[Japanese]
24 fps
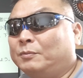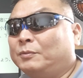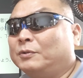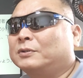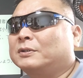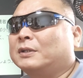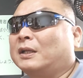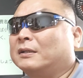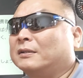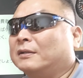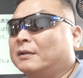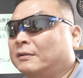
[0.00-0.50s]
に
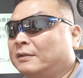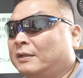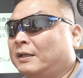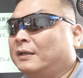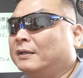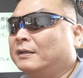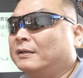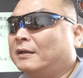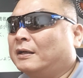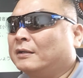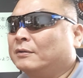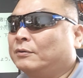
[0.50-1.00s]
思ったんだよ
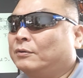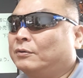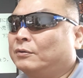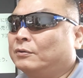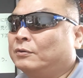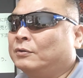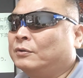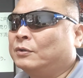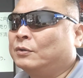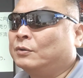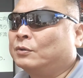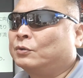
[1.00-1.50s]
ねあ
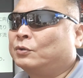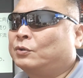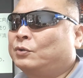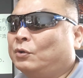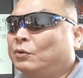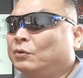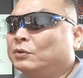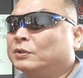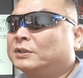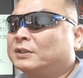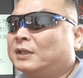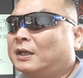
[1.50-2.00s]
の
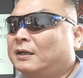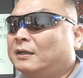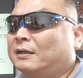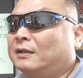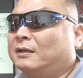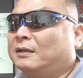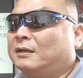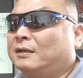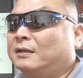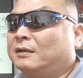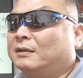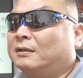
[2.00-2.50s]
業者
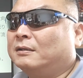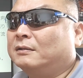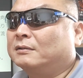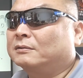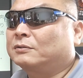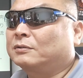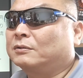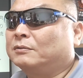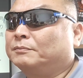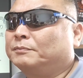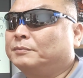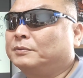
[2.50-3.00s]

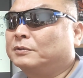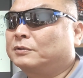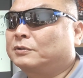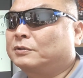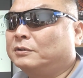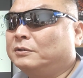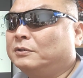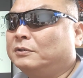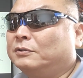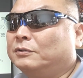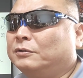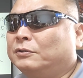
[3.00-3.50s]
その
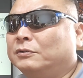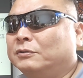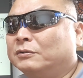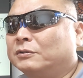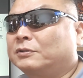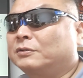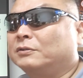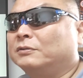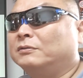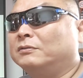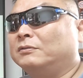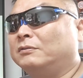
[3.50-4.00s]
物流
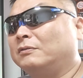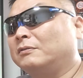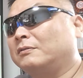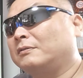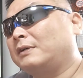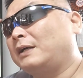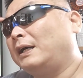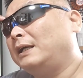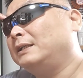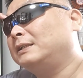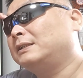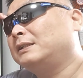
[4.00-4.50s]
流通の
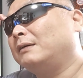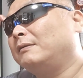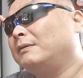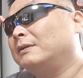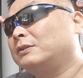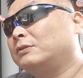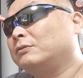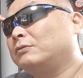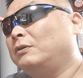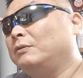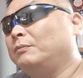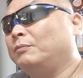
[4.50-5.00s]
会社
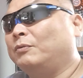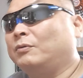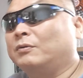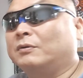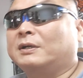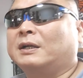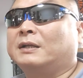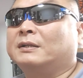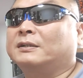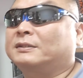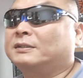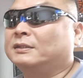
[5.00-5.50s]
はすごい
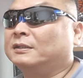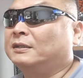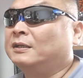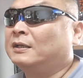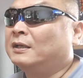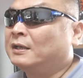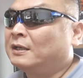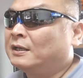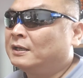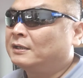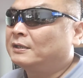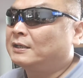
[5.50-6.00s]
儲かるし
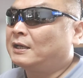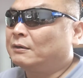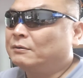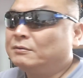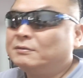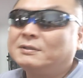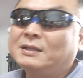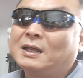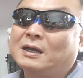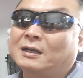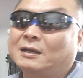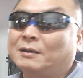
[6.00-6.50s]

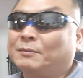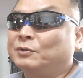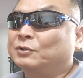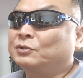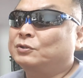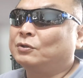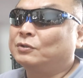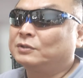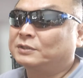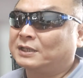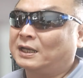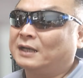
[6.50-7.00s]
ヤフーなんかも
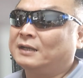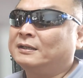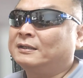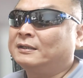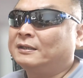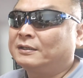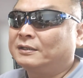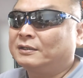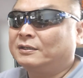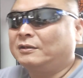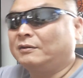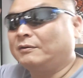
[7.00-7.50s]
そうじゃん
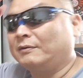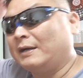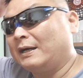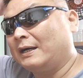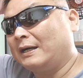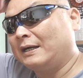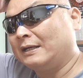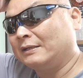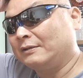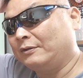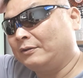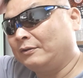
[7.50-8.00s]
要
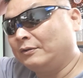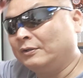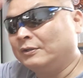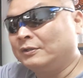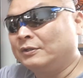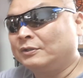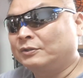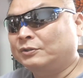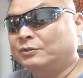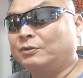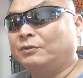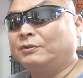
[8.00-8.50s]
はあの
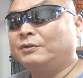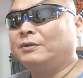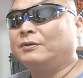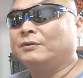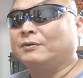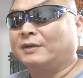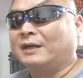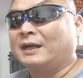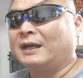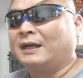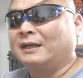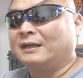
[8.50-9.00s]
少
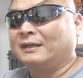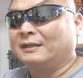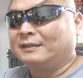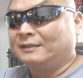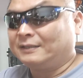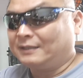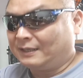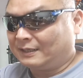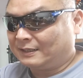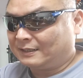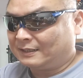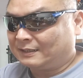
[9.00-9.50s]
量が、
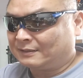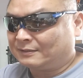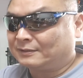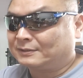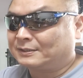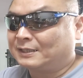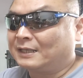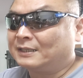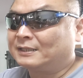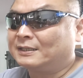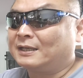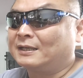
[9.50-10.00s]
ね、あの
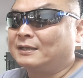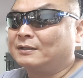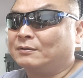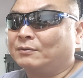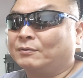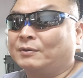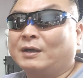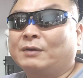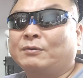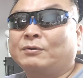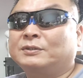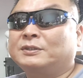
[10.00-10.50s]
最低限
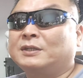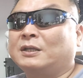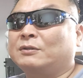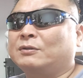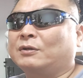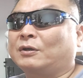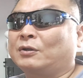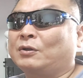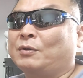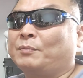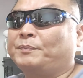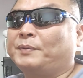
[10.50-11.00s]
の550円
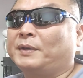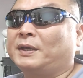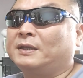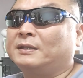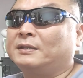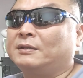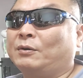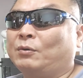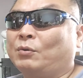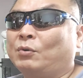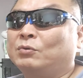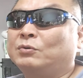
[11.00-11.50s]
とか600
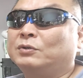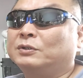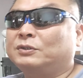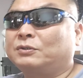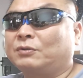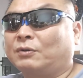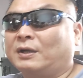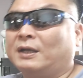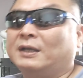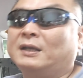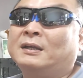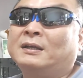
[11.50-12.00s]
円で大
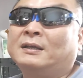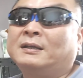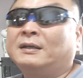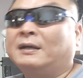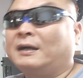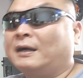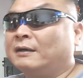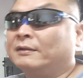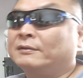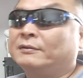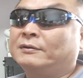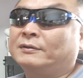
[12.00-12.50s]
口とか
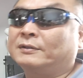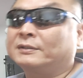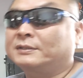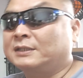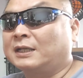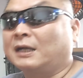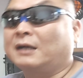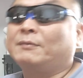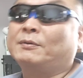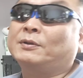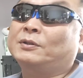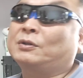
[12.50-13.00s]
あの
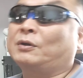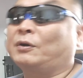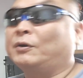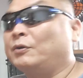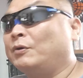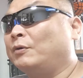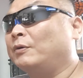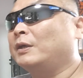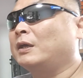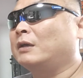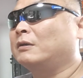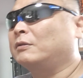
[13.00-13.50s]
酒場とか
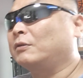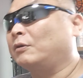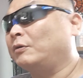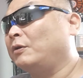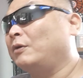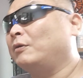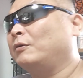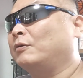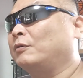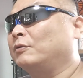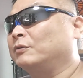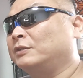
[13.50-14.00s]
400円とか
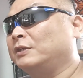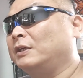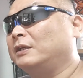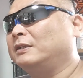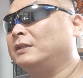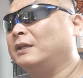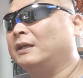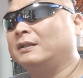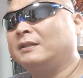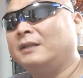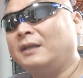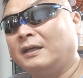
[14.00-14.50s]
450
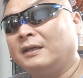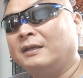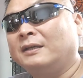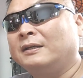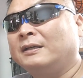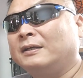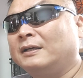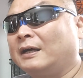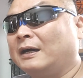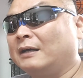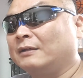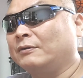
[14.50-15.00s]
円でね
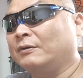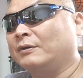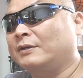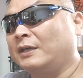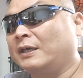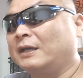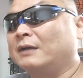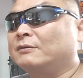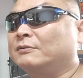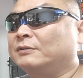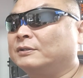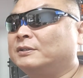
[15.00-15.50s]
あの
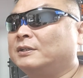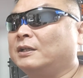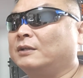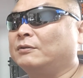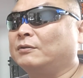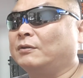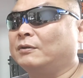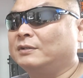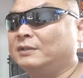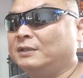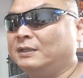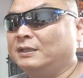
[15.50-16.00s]
契約して
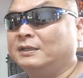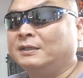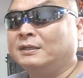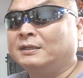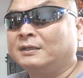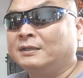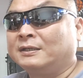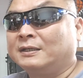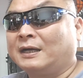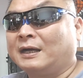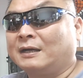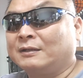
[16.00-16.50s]
るのに
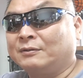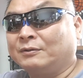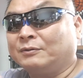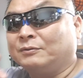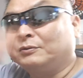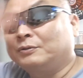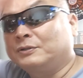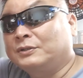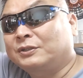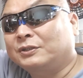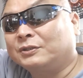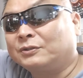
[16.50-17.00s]
あ
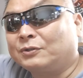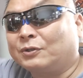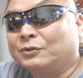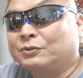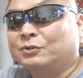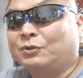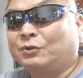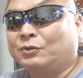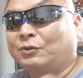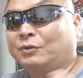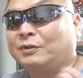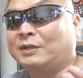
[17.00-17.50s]
の普通の
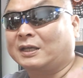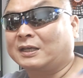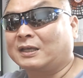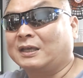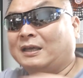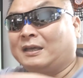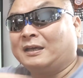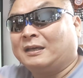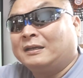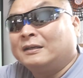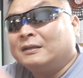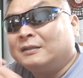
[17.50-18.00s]
少量だ
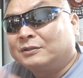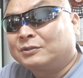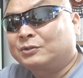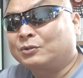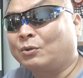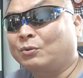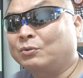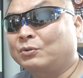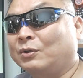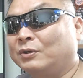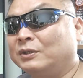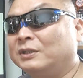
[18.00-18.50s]
け
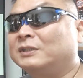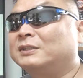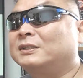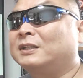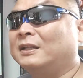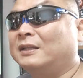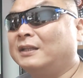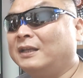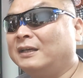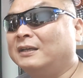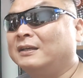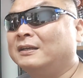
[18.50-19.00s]
総取りし
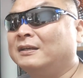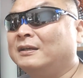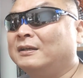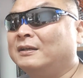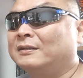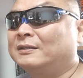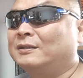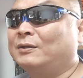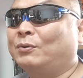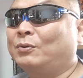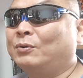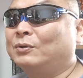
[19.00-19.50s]
てね
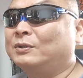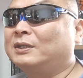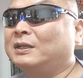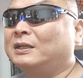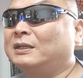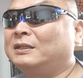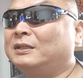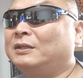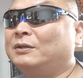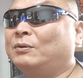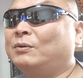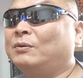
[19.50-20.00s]
で法
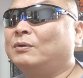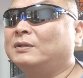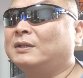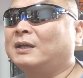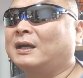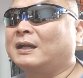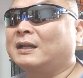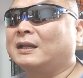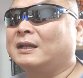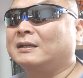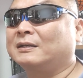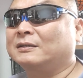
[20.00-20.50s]
的に違法
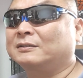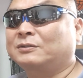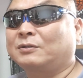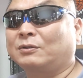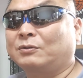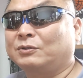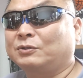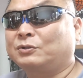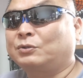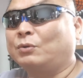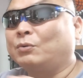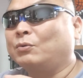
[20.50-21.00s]
だから
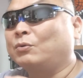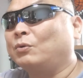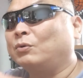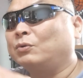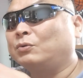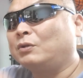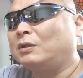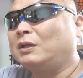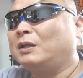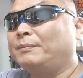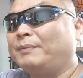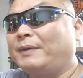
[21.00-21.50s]
その証拠
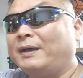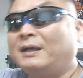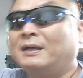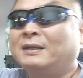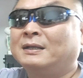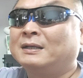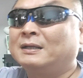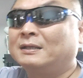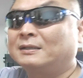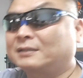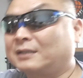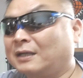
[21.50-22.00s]
を取れば
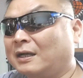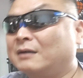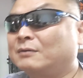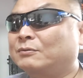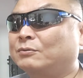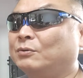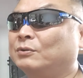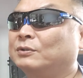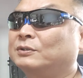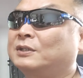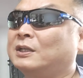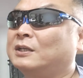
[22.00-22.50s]
差
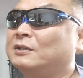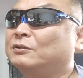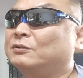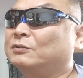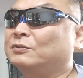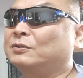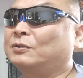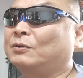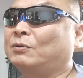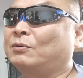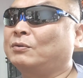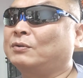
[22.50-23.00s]
額を請
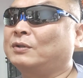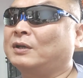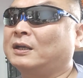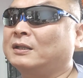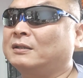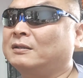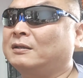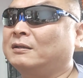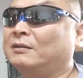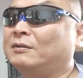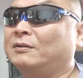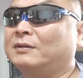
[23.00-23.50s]
求すること
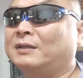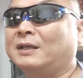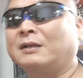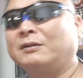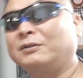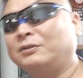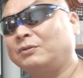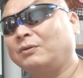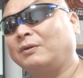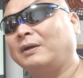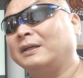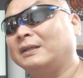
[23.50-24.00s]
ができるや
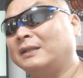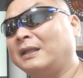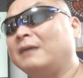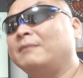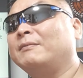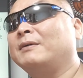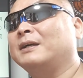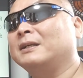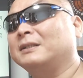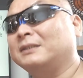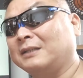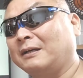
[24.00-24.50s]
る人がいな
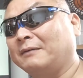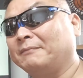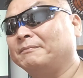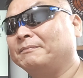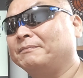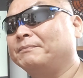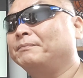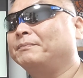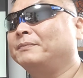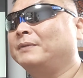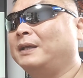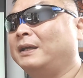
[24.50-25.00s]
いわけじゃん。
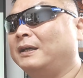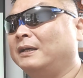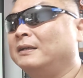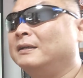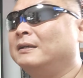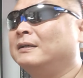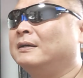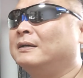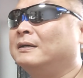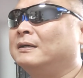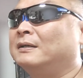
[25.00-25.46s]
ね、